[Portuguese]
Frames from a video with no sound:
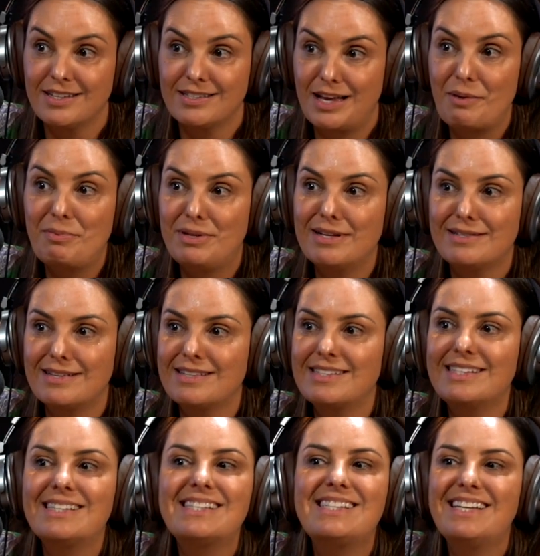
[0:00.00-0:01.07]
SAP
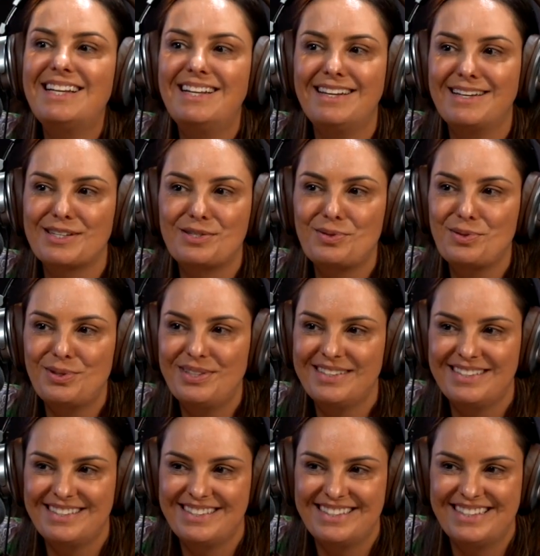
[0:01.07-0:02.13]
dessas siglinhas
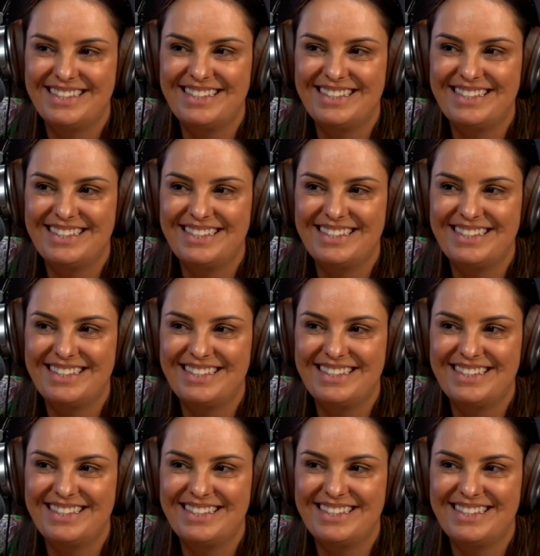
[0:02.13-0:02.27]
todas?